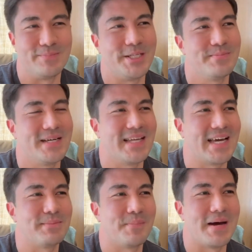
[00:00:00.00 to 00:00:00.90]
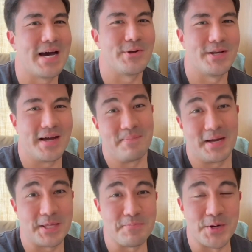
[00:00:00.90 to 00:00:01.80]
Alam niyo naman, eh, kahit paano
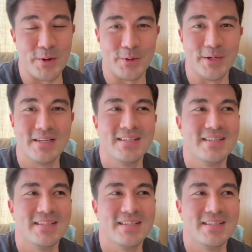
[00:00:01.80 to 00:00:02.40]
nakapag-ipon ako.